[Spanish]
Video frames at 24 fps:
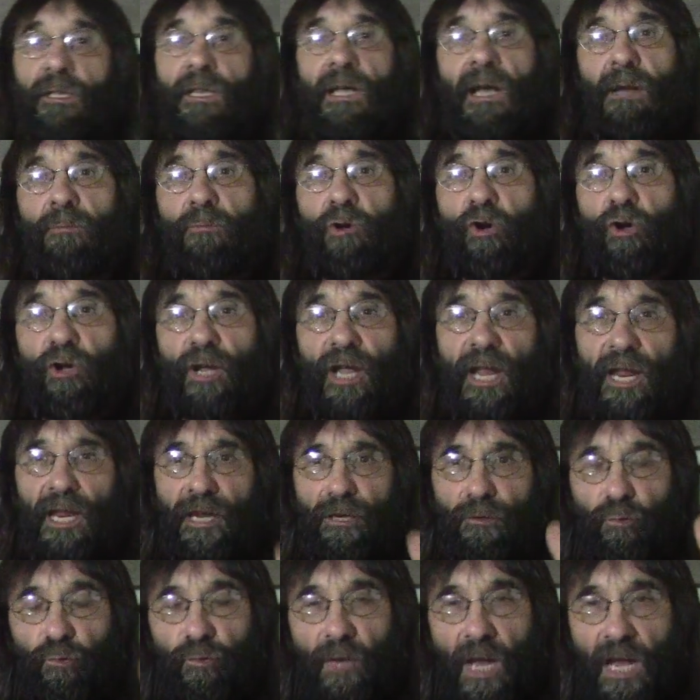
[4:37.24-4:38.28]
Digamos que
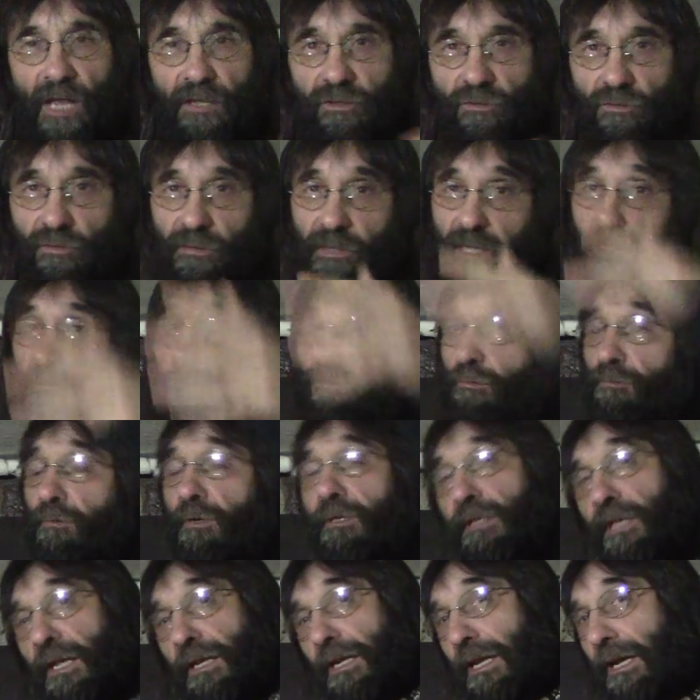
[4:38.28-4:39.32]
en un año, daros
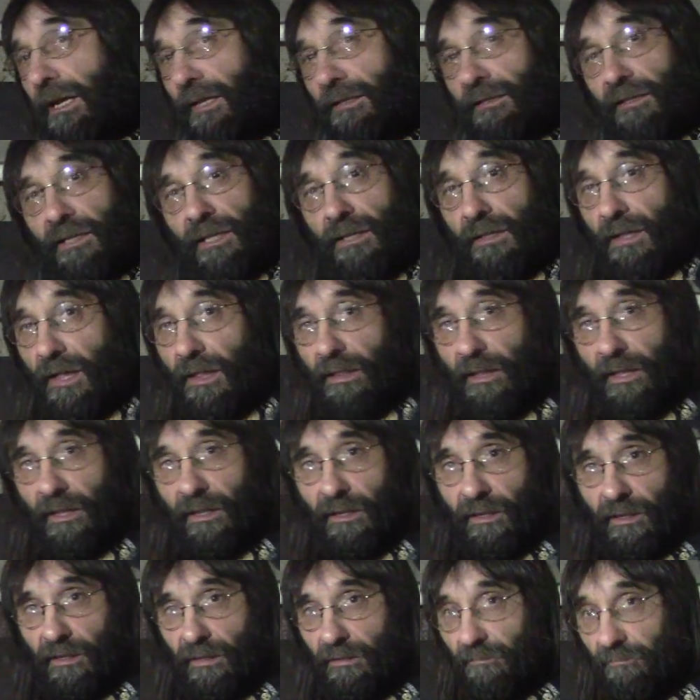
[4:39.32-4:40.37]
cuenta la cantidad
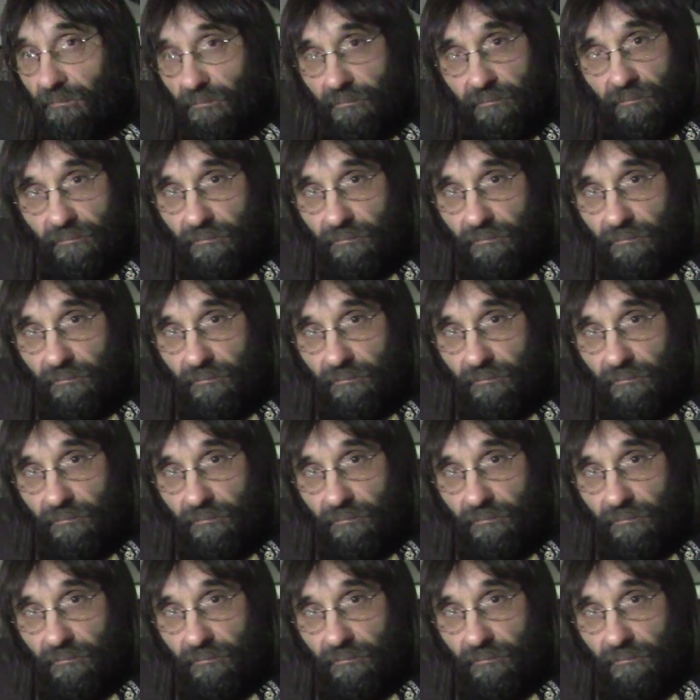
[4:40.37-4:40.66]
de